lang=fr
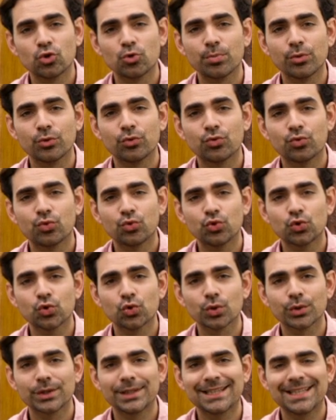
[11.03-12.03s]
tu peux
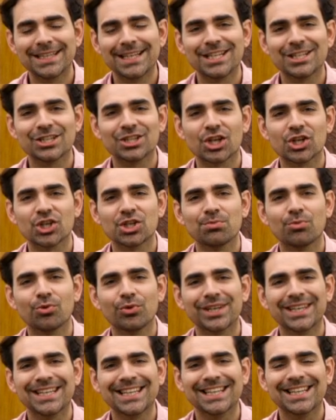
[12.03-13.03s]
toujours télécharger
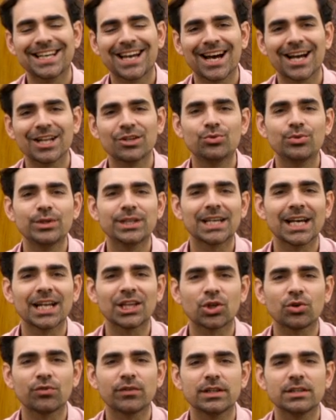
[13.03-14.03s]
mon guide gratuit
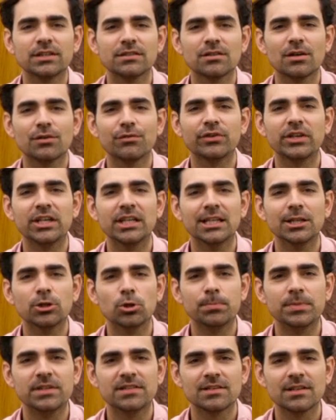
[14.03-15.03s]
99 idées
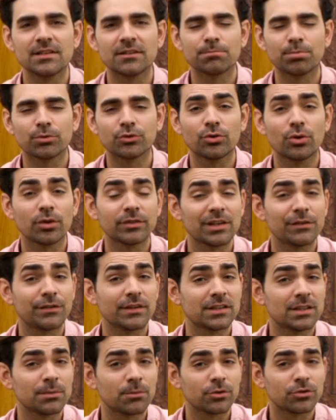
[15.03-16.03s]
de business pour te lancer
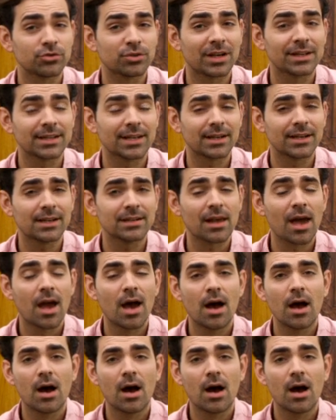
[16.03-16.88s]
facilement sur internet.